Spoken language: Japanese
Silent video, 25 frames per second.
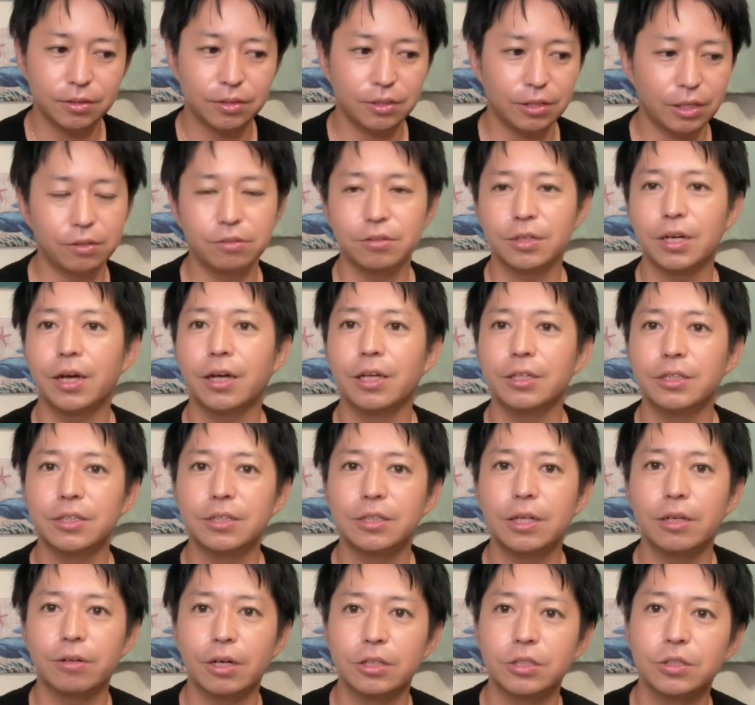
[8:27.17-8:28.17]
ていう感じっ
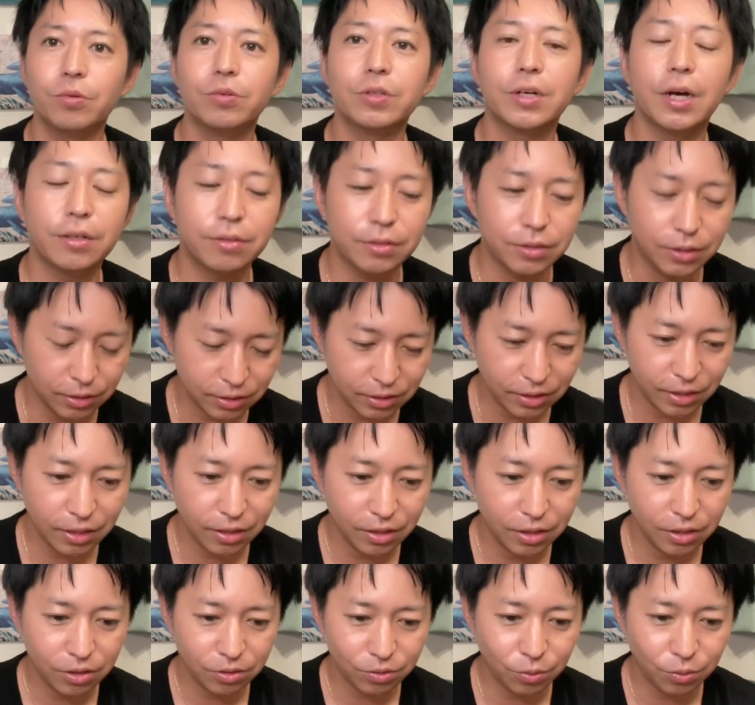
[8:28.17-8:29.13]
ていうのがすごくあるんですね。